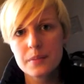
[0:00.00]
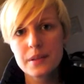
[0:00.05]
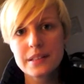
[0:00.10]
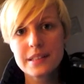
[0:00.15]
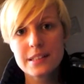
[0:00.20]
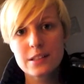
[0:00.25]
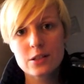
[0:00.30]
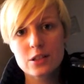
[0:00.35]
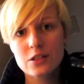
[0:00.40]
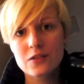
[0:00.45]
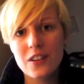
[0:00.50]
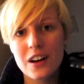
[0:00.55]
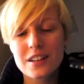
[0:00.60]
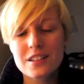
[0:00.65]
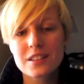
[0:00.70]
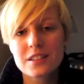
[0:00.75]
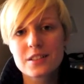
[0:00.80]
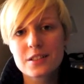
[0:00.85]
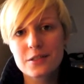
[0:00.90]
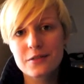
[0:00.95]

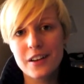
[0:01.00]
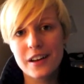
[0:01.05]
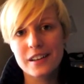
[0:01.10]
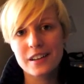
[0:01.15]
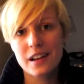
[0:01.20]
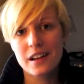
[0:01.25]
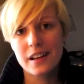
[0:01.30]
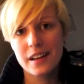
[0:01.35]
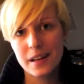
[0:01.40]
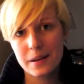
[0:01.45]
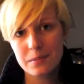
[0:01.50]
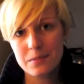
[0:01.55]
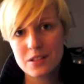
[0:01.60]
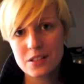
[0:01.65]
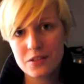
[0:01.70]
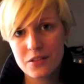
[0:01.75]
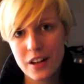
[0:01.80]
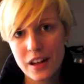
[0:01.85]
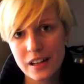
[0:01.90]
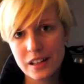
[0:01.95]
bzw. zu welcher
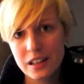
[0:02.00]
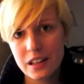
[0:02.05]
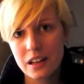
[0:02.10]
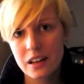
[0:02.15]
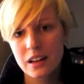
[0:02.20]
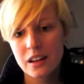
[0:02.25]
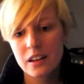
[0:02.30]
Lebenswelt,